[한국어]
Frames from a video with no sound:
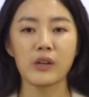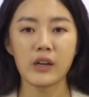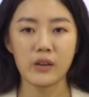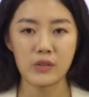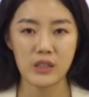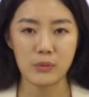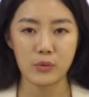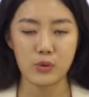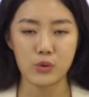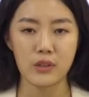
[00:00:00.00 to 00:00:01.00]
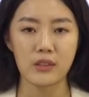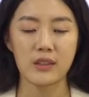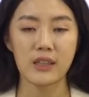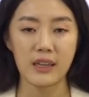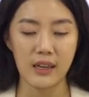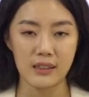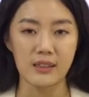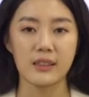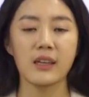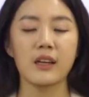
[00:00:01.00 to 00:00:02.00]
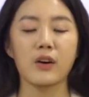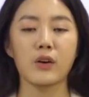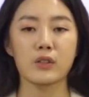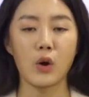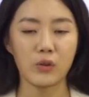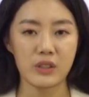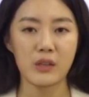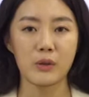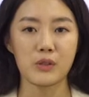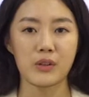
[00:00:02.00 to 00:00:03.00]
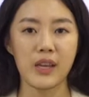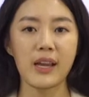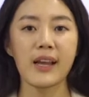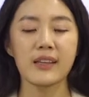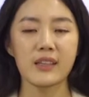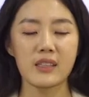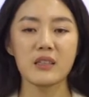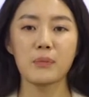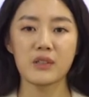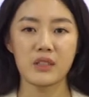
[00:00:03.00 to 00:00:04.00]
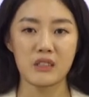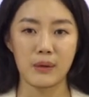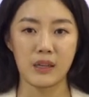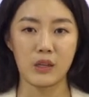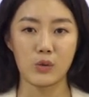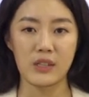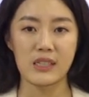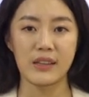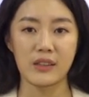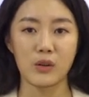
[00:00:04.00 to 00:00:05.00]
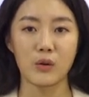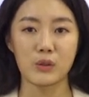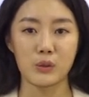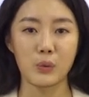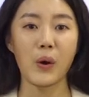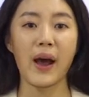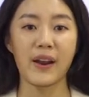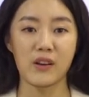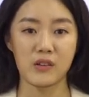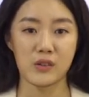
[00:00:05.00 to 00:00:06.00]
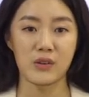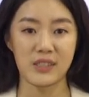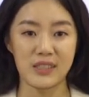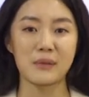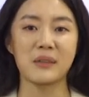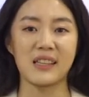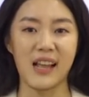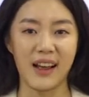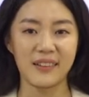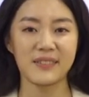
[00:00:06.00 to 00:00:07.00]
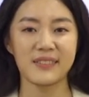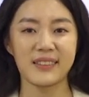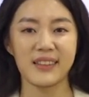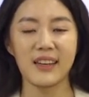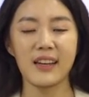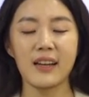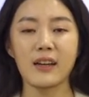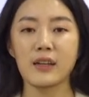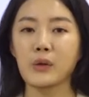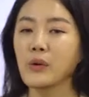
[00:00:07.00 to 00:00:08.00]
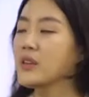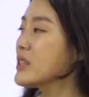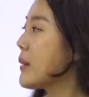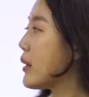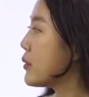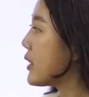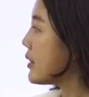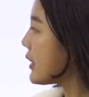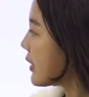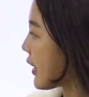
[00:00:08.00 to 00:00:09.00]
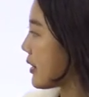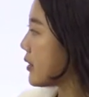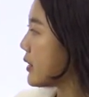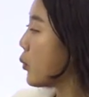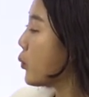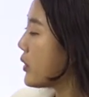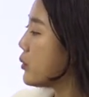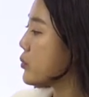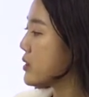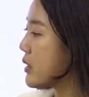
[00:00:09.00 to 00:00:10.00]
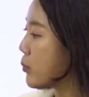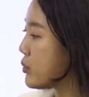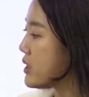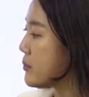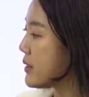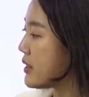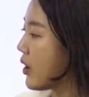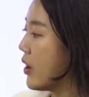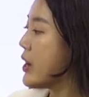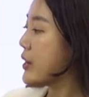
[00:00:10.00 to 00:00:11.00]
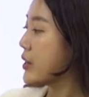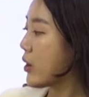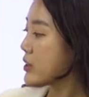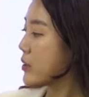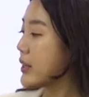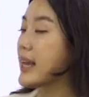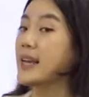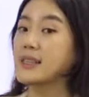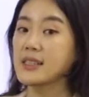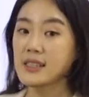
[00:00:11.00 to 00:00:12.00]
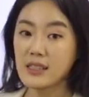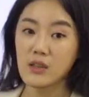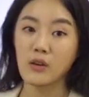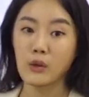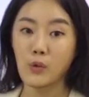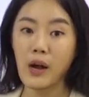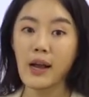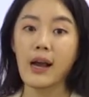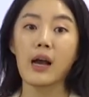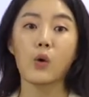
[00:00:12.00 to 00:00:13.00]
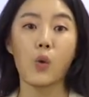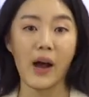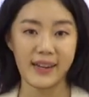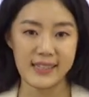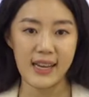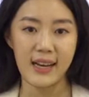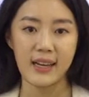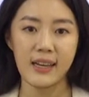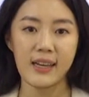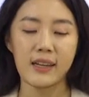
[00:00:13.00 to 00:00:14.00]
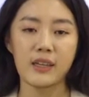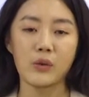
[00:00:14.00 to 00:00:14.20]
우리가 현재 볼 수 있는 띠깔은 어, 전체 면적의 20%밖에 되지 않는 것으로 알려져 있습니다. 그리고 현재 발굴된 띠깔, 이 고대 도시의 모습은요. 여 개의 신전과 광장,